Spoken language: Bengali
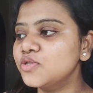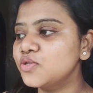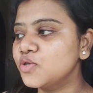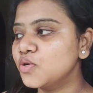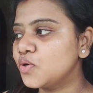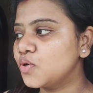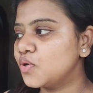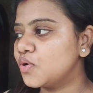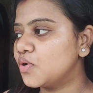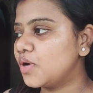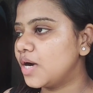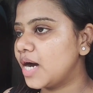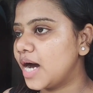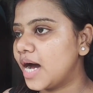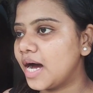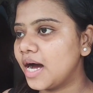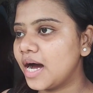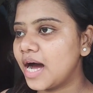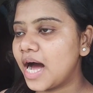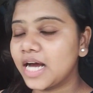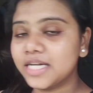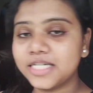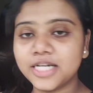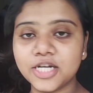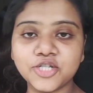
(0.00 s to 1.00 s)
তো
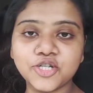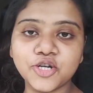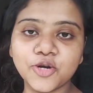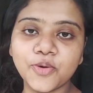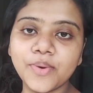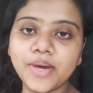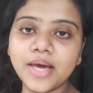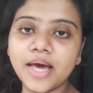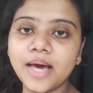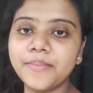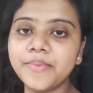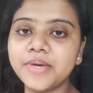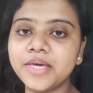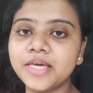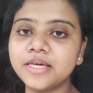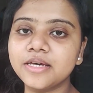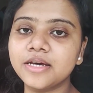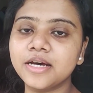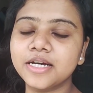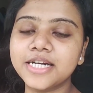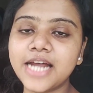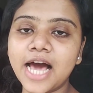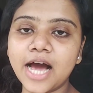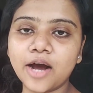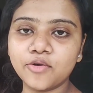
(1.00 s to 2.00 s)
আসার সময় আমি
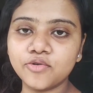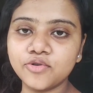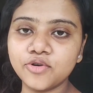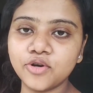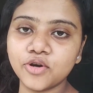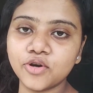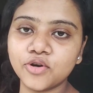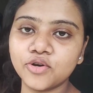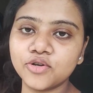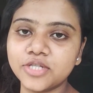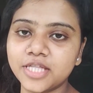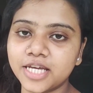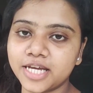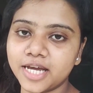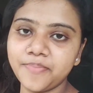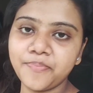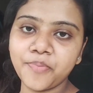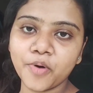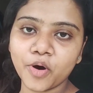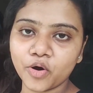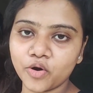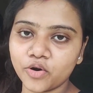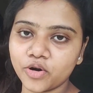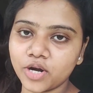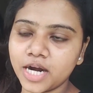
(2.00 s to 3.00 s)
ঠাকুরনগর থেকে
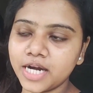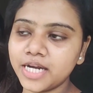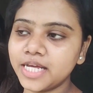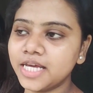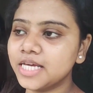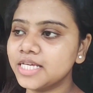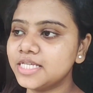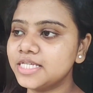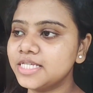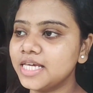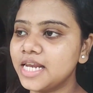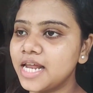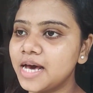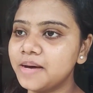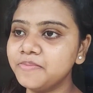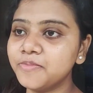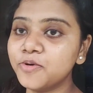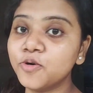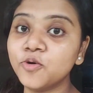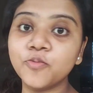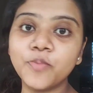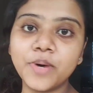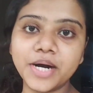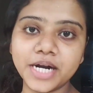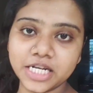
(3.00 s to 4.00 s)
পরোটা নিয়ে এসেছিলাম
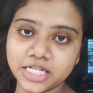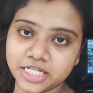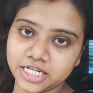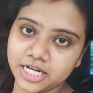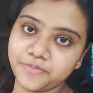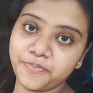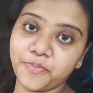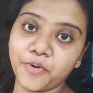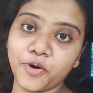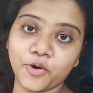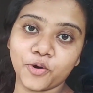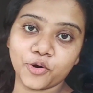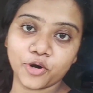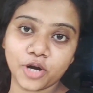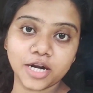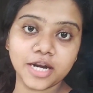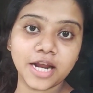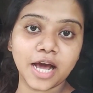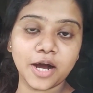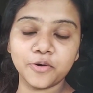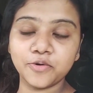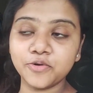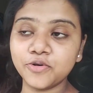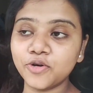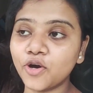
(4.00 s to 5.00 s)
কুমারেশের পরোটা
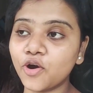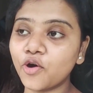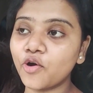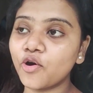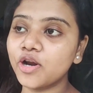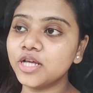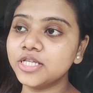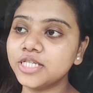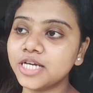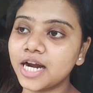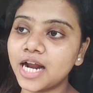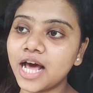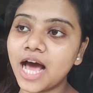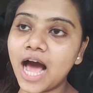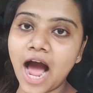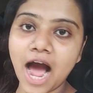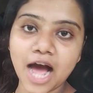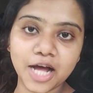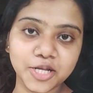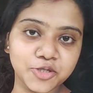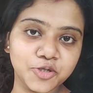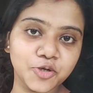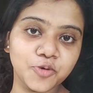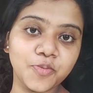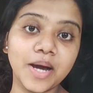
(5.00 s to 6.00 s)
ঠাকুরনগরে যারা
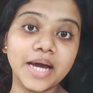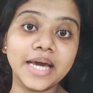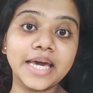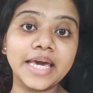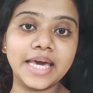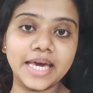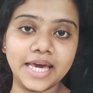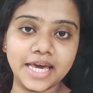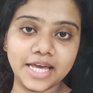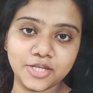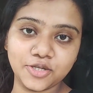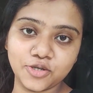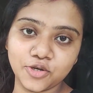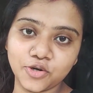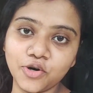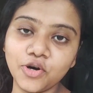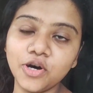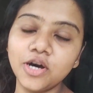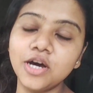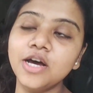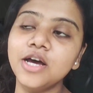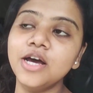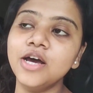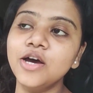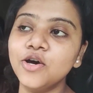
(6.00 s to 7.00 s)
আছো বা খেয়েছো
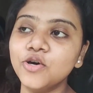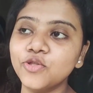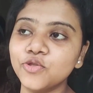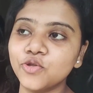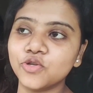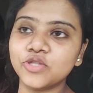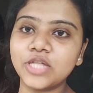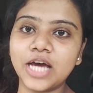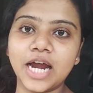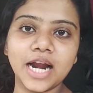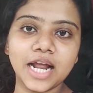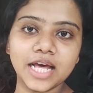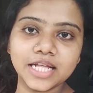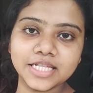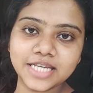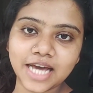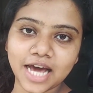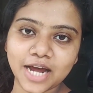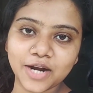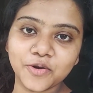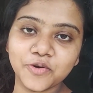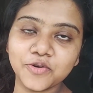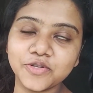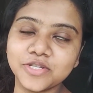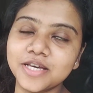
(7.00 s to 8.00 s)
তো তারা
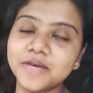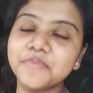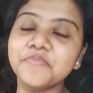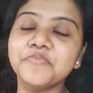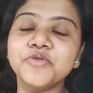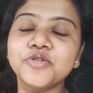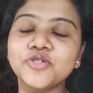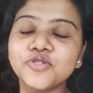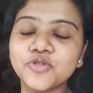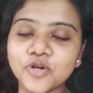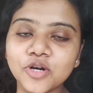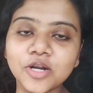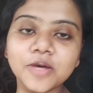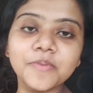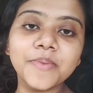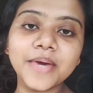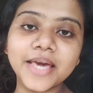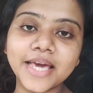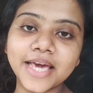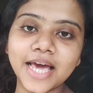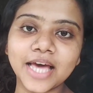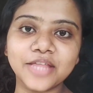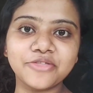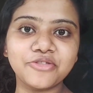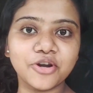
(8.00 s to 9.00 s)
জানো যে ভীষণই
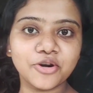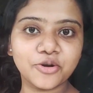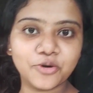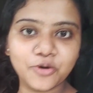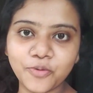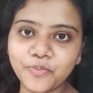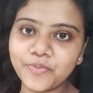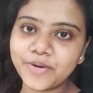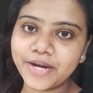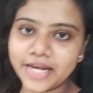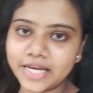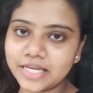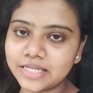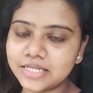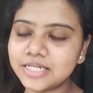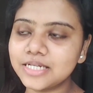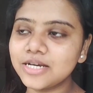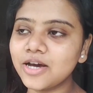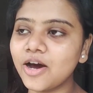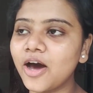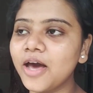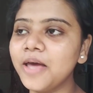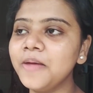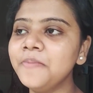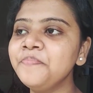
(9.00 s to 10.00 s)
বিখ্যাত খুব
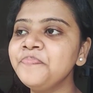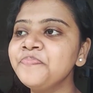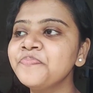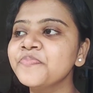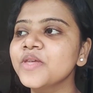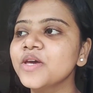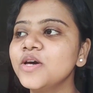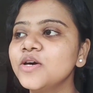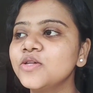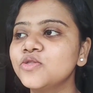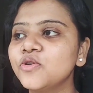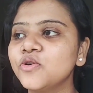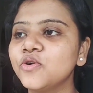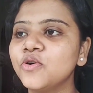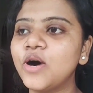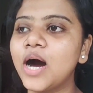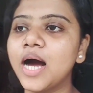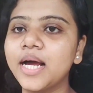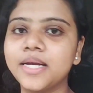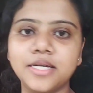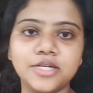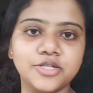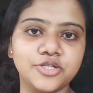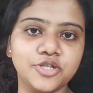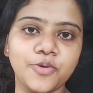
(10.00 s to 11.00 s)
টেস্টি হয় তো
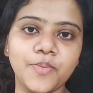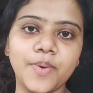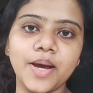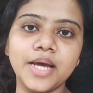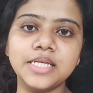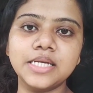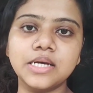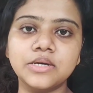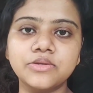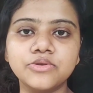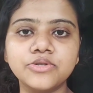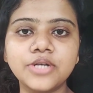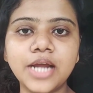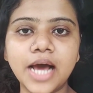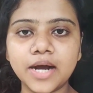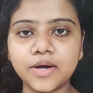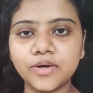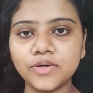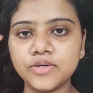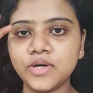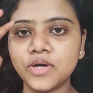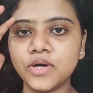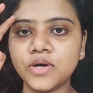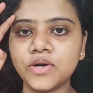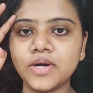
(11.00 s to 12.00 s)
আসার সময় যেহেতু
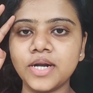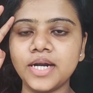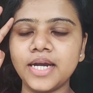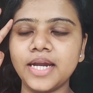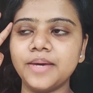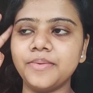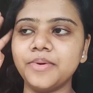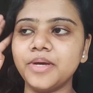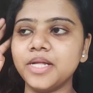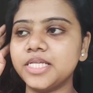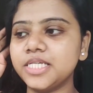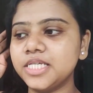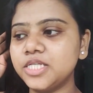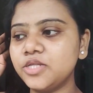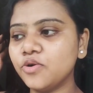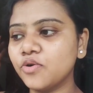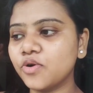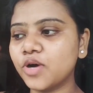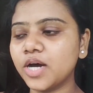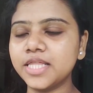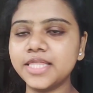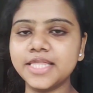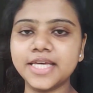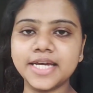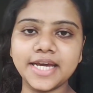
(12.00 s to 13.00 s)
ঠাকুরনগরে নেমেছি তো
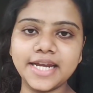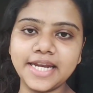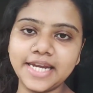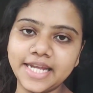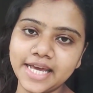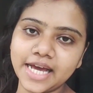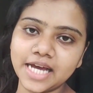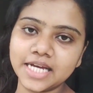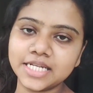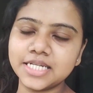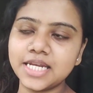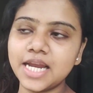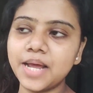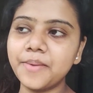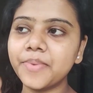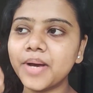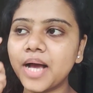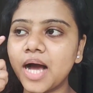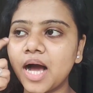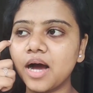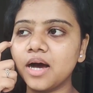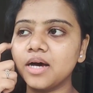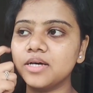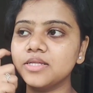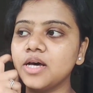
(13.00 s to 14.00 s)
ওখান থেকে নিয়ে আসলাম
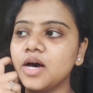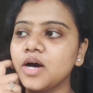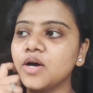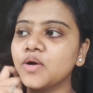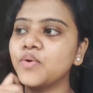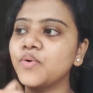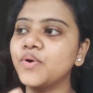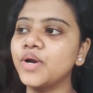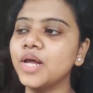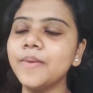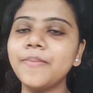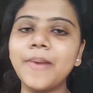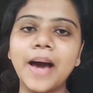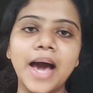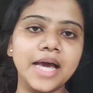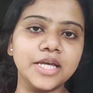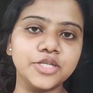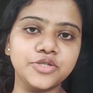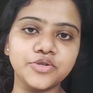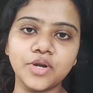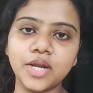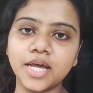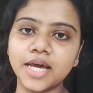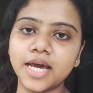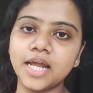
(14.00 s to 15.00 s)
খাওয়া দাওয়া করে ভাই
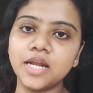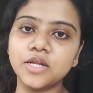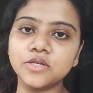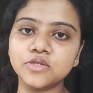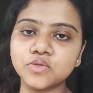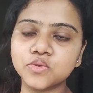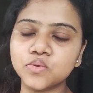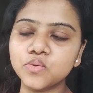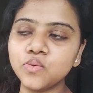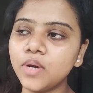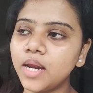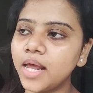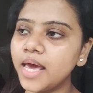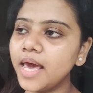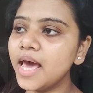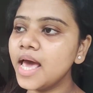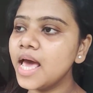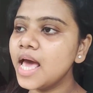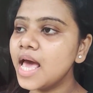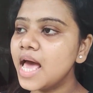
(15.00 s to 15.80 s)
চলে গেল স্কুলে